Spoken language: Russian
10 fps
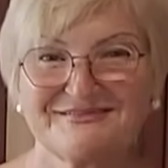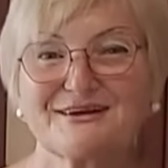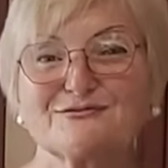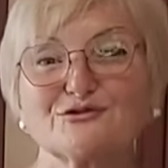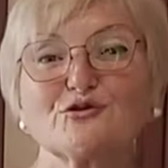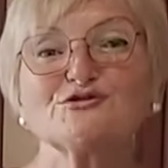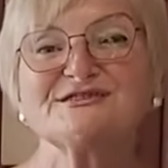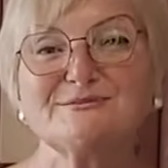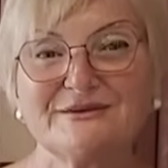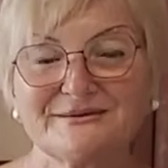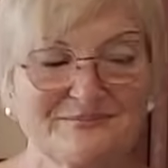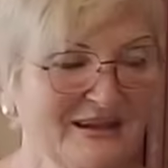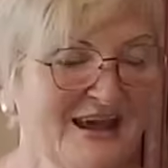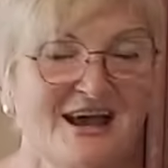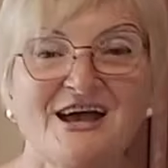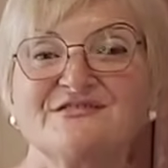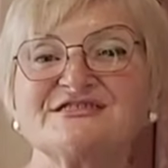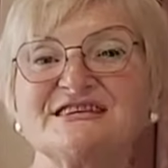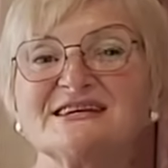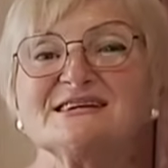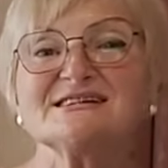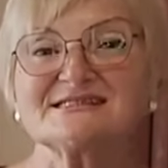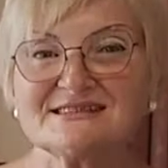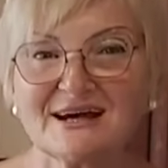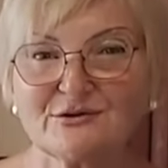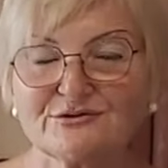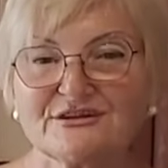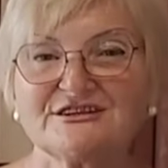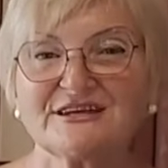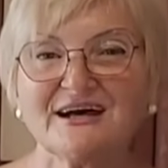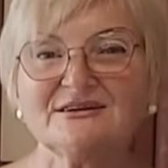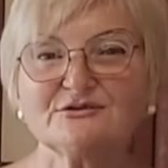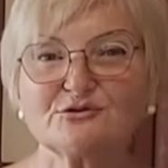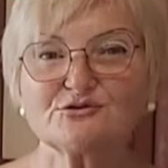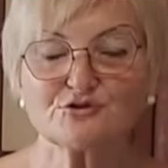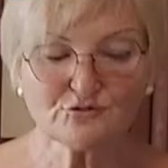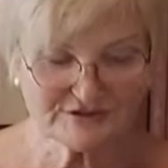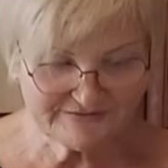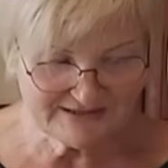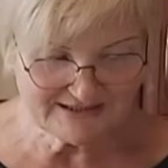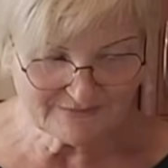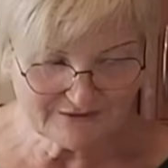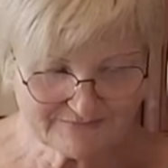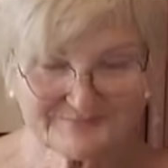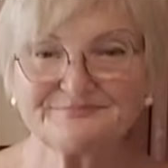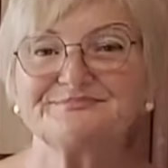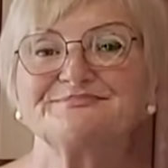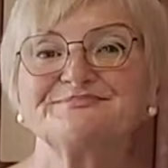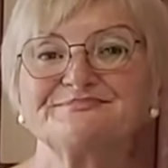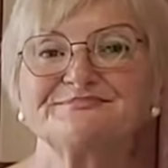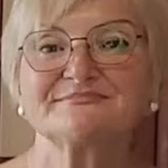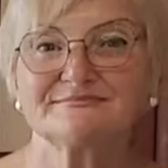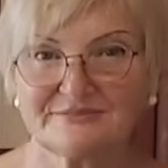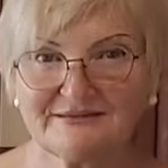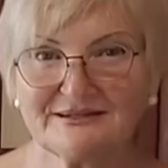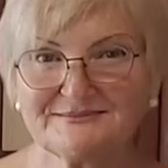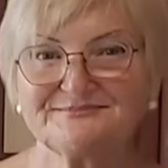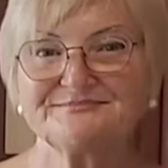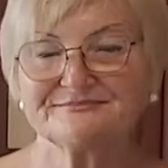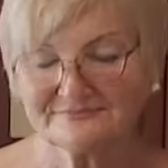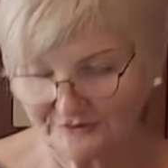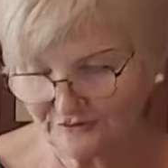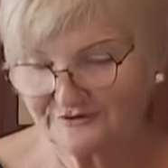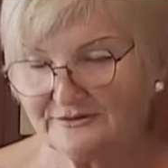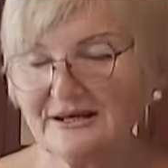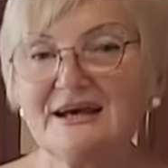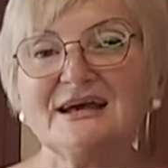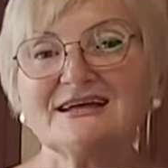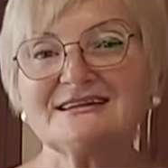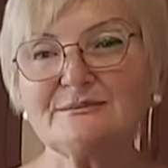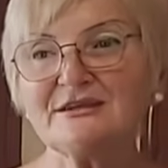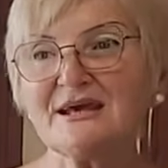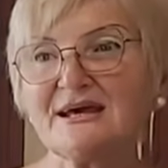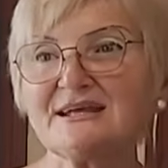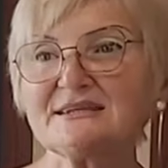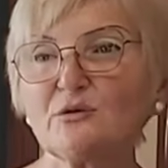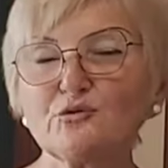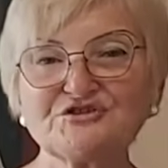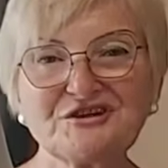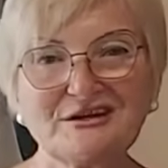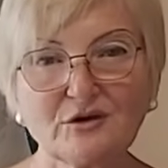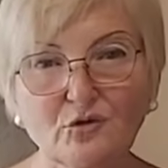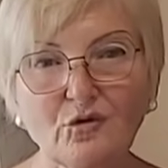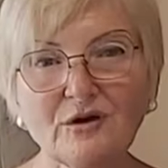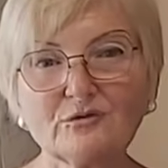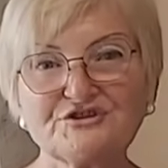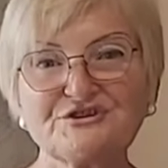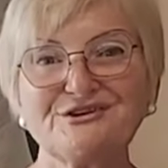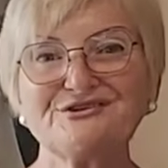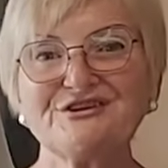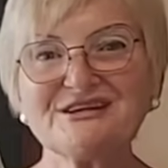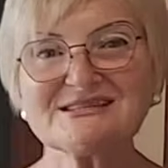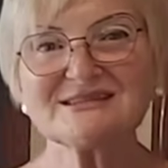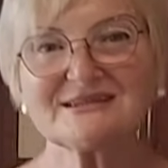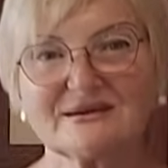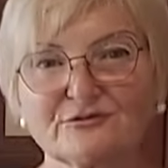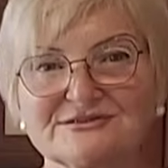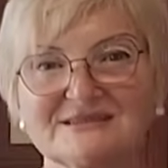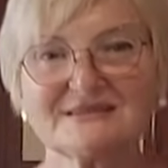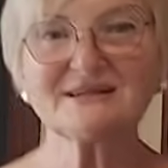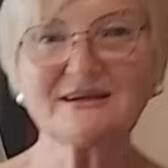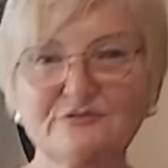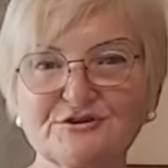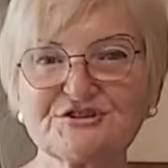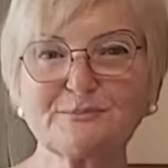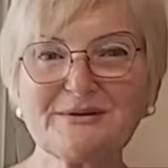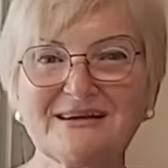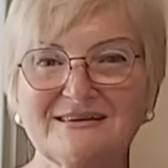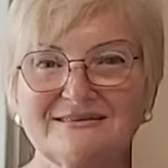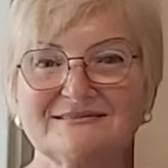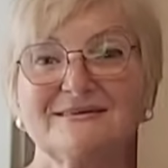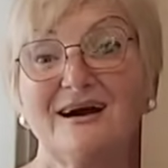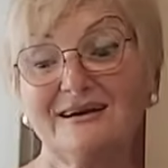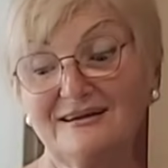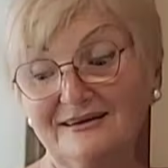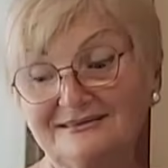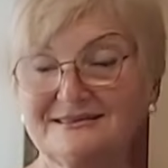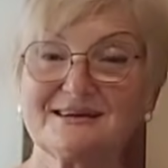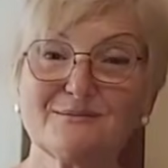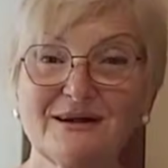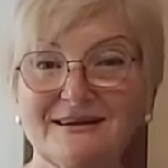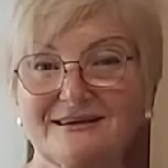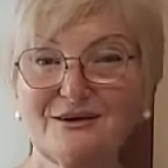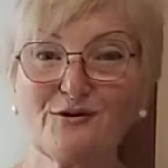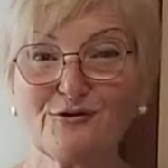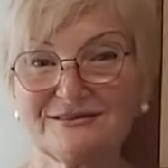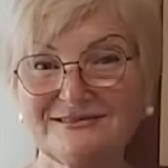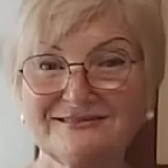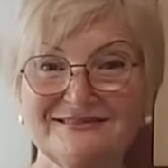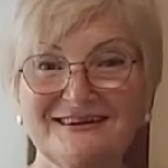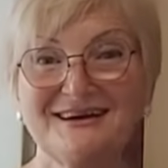Так вот, о себе. Все знают, я дружу с весами. Правда? Все. Для меня это очень легко, очень интересно. Так вот, знаете, на коверчик прыг, ага, нормальненький ход –